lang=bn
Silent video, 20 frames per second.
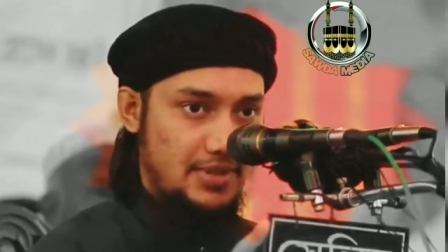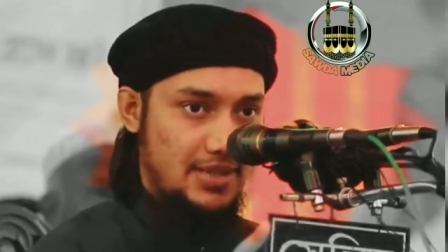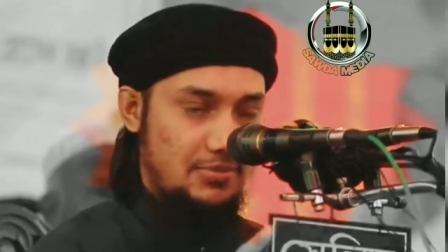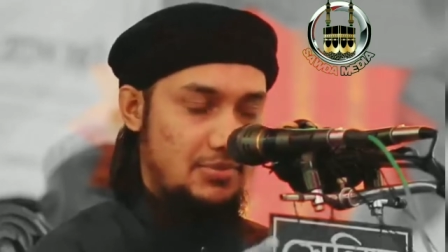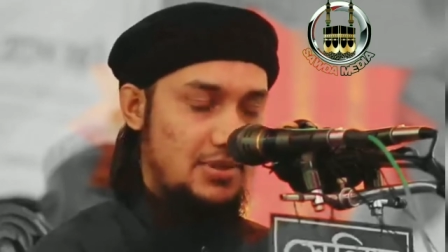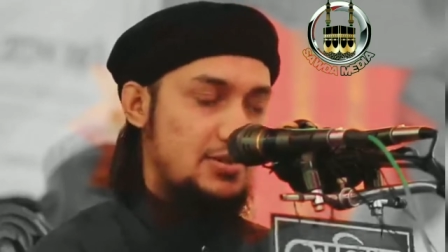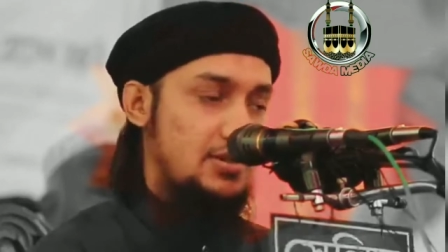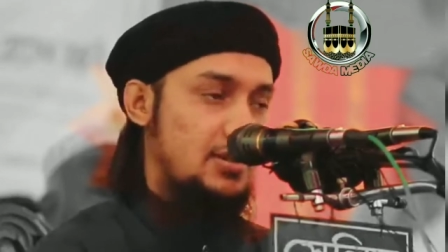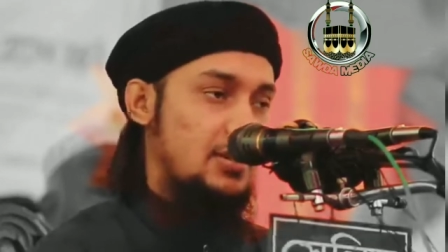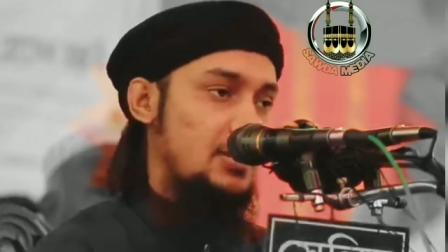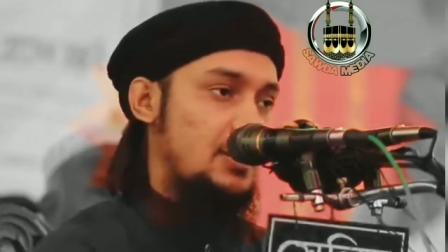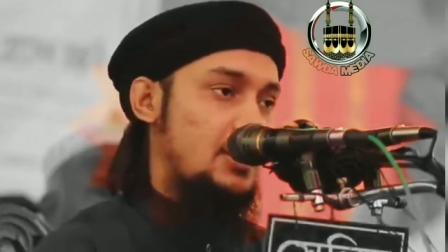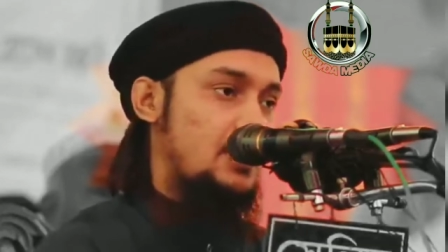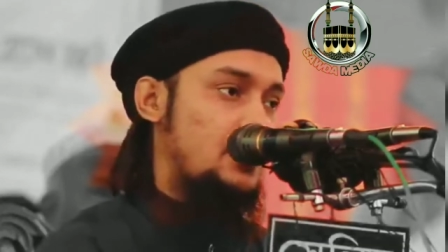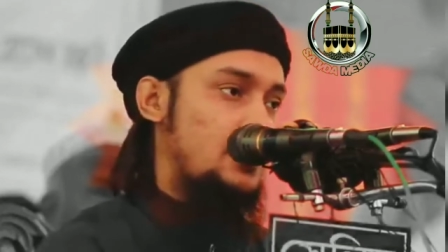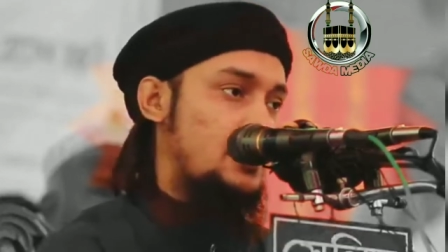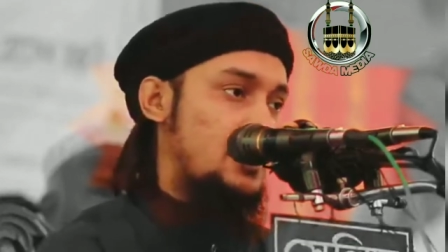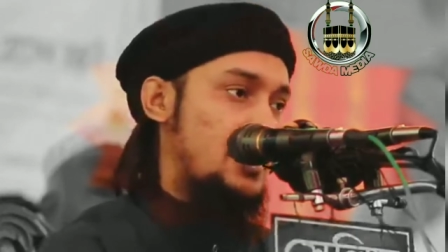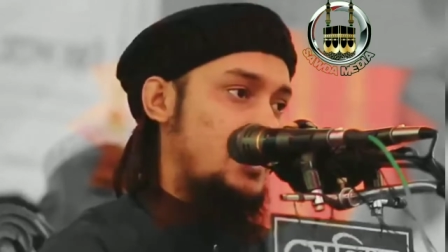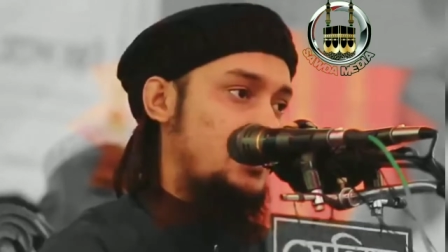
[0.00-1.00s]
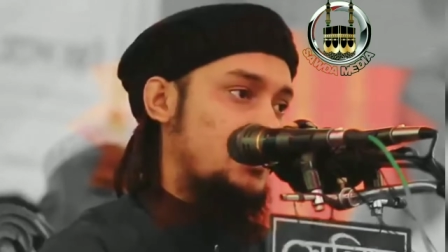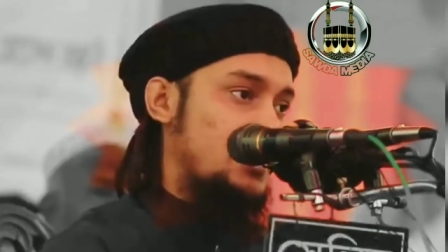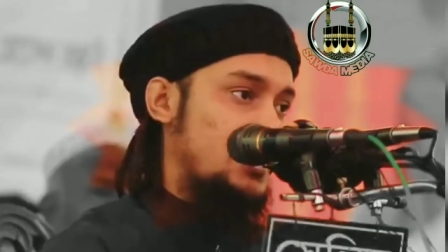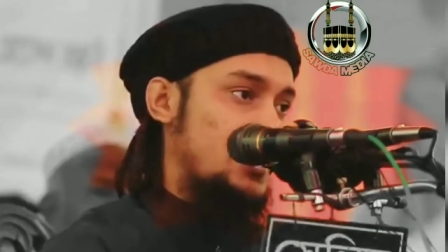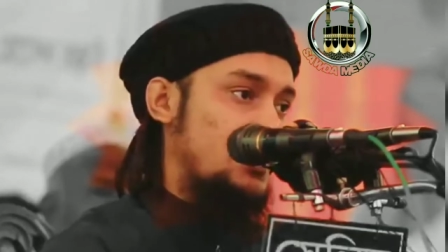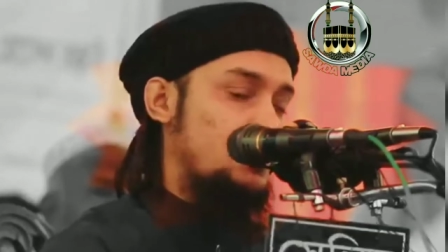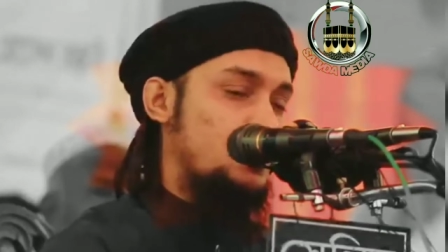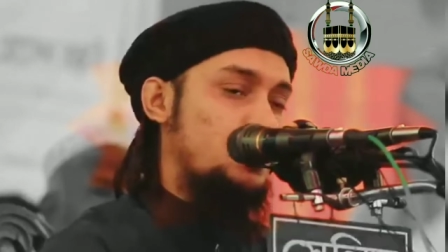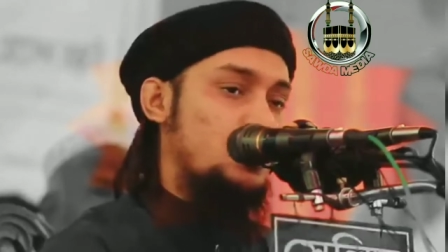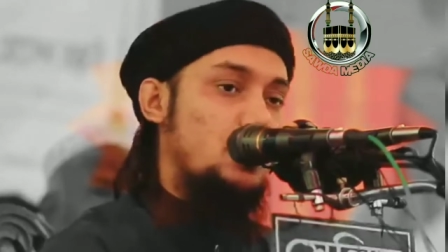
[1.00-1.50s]
নবী সাল আলী
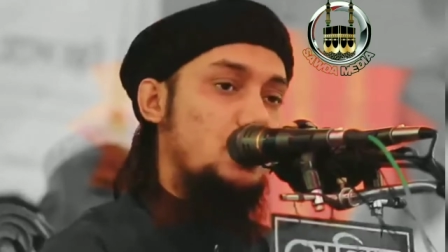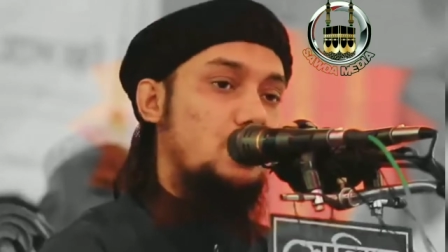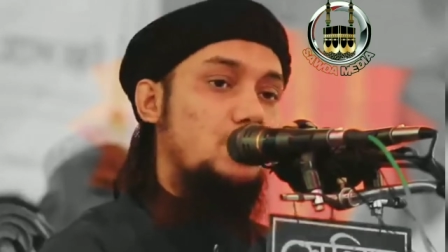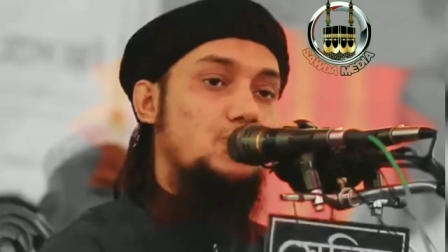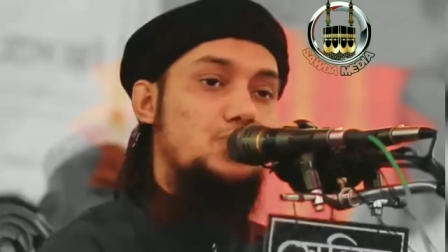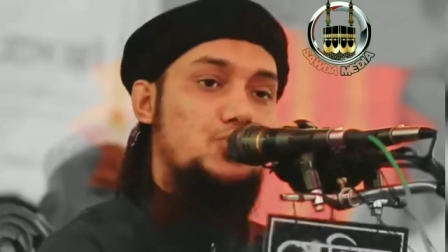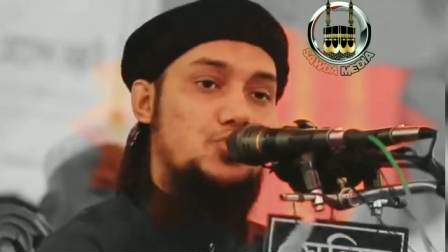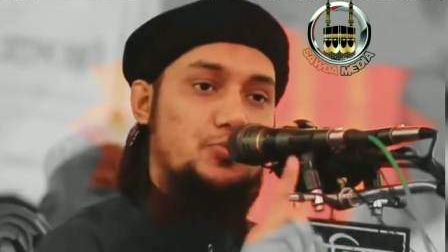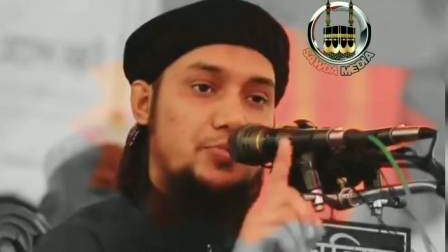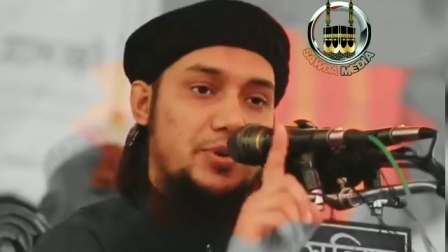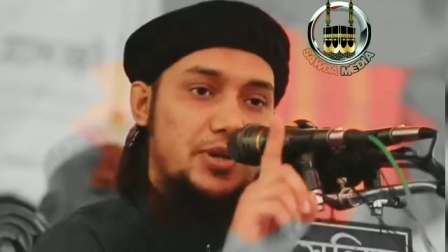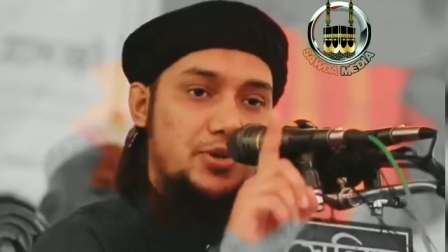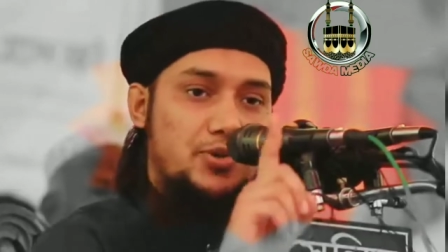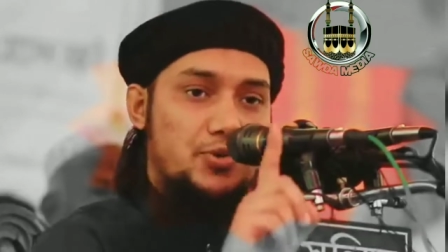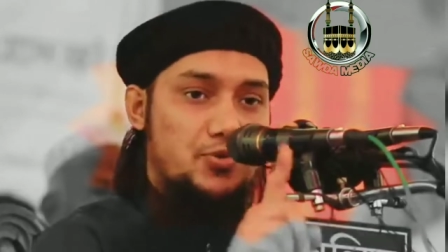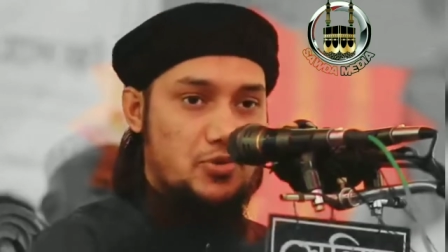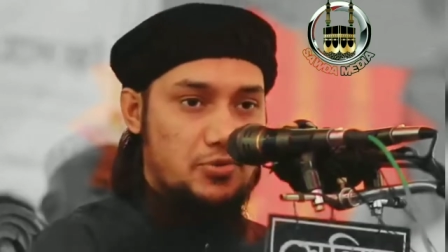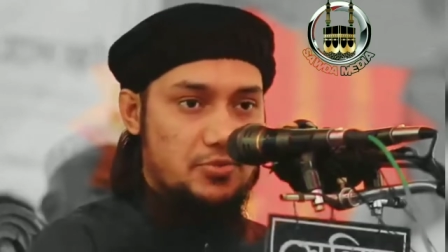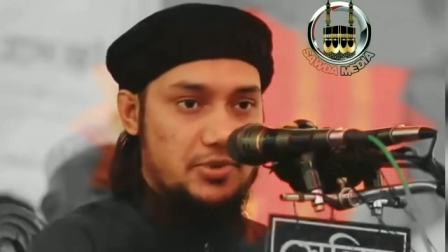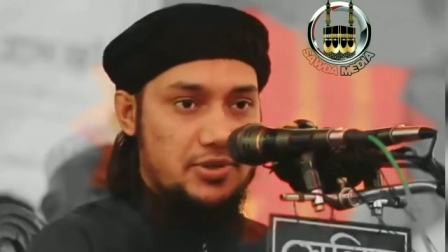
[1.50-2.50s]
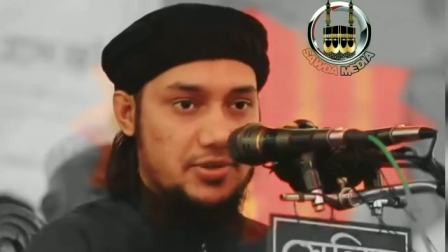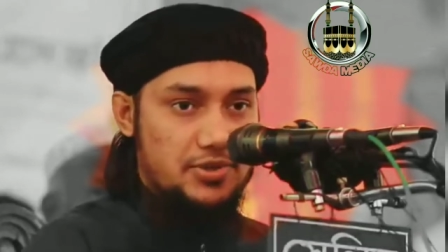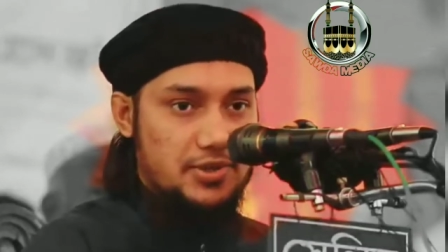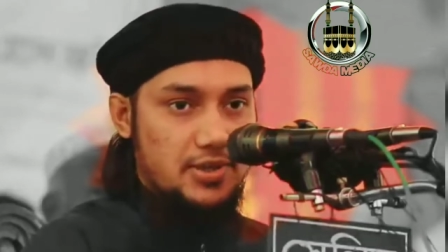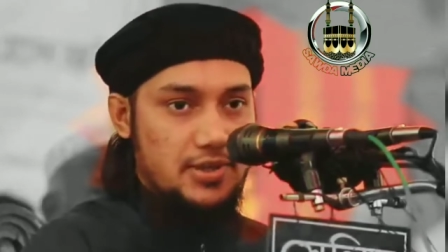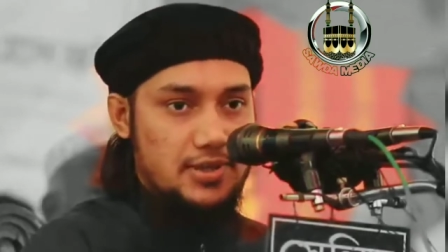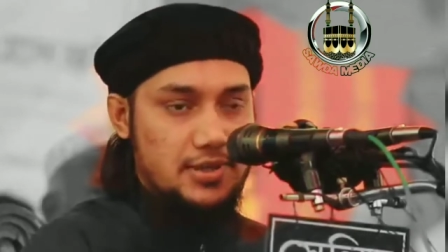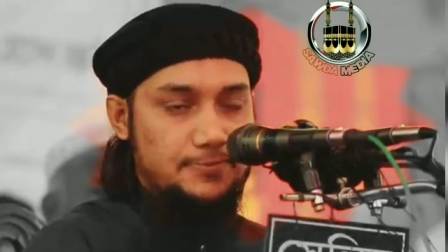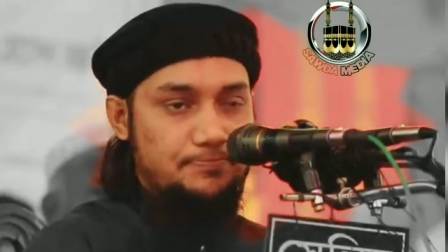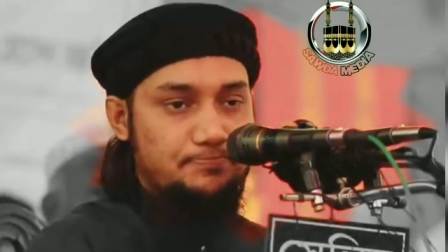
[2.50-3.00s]
সাল্লাম স্বয়ং সুপারিশ করবেন
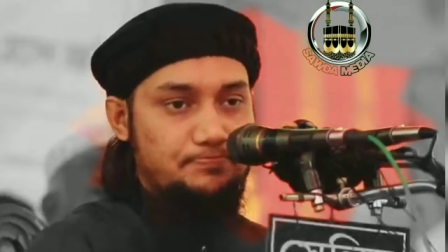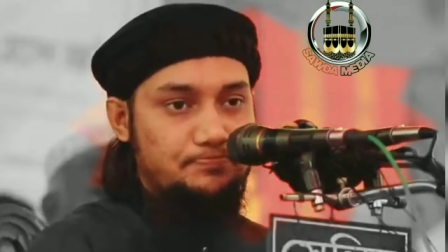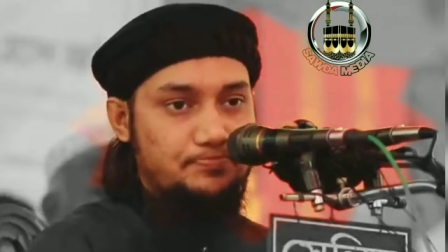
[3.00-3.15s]
ইনশাআল্লাহ